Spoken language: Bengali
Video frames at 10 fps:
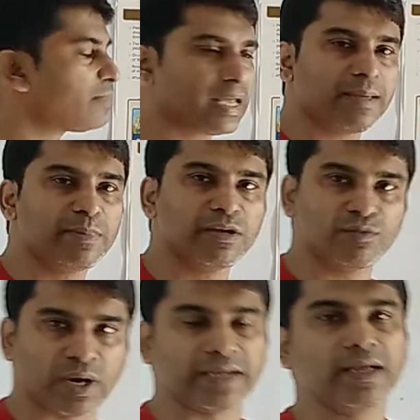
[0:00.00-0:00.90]
কে ভি
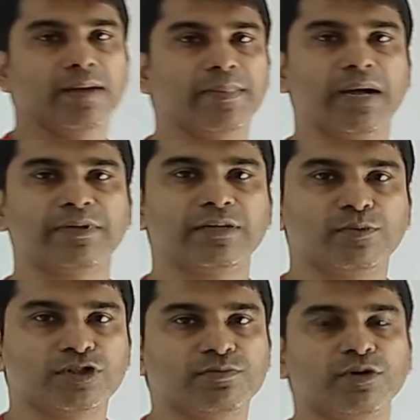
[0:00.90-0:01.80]
ওয়াই বা আমাদের
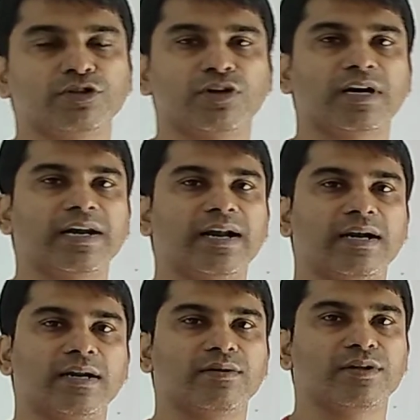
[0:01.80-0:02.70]
পশ্চিমবঙ্গ সরকারের
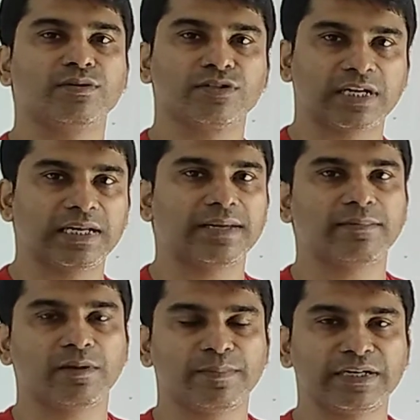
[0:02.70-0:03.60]
আন্ডারেও কিন্তু স্কিল
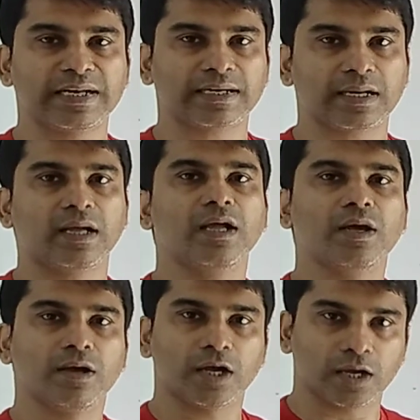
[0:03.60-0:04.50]
ডেভেলপমেন্টের একটা
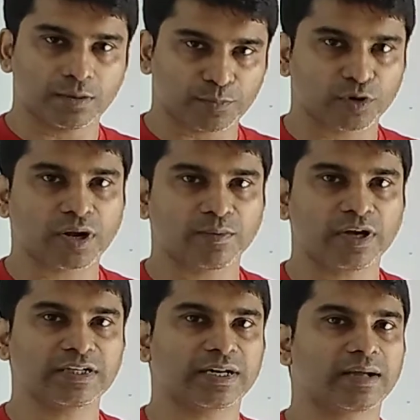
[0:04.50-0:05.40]
প্রোগ্রাম
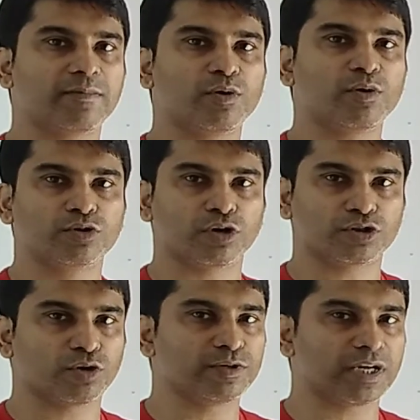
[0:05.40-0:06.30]
হয় যেটাকে আমরা উৎকর্ষ
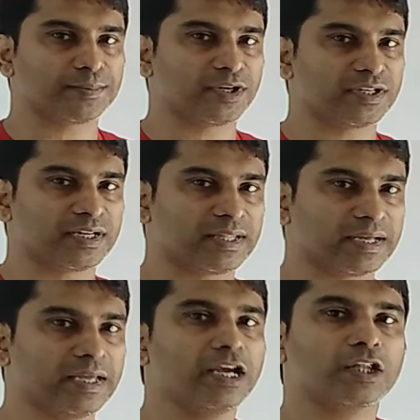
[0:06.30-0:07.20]
অভিযান বলে জেনে
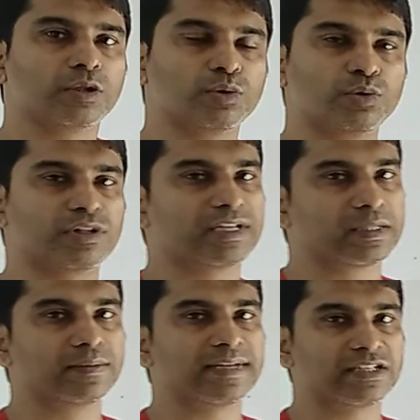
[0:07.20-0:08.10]
থাকি তো দুটোতেই
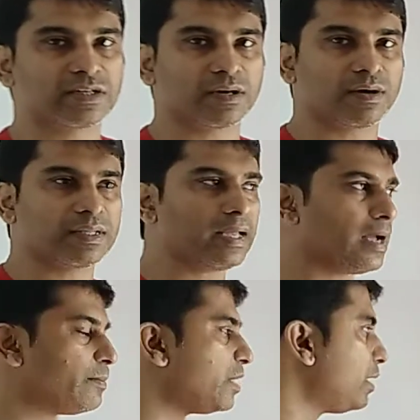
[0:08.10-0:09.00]
কিন্তু রেজিস্টার করা যায়
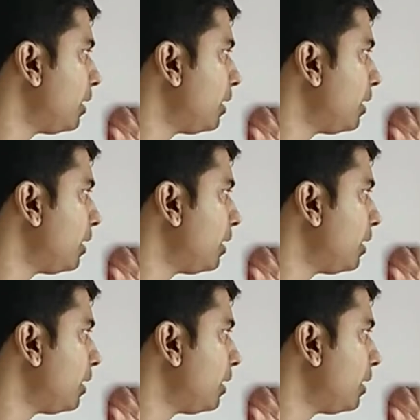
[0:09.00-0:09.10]
আমি